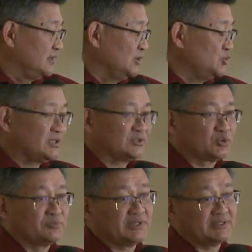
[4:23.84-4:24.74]
люди,
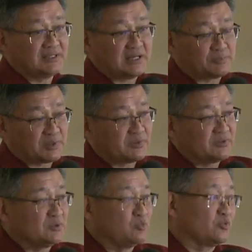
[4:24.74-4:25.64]
которым я
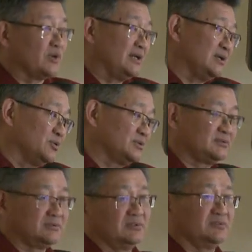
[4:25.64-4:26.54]
проповедовал буквально вот
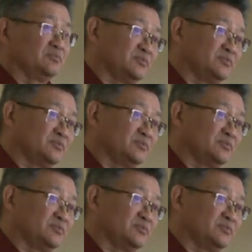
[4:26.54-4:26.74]
э,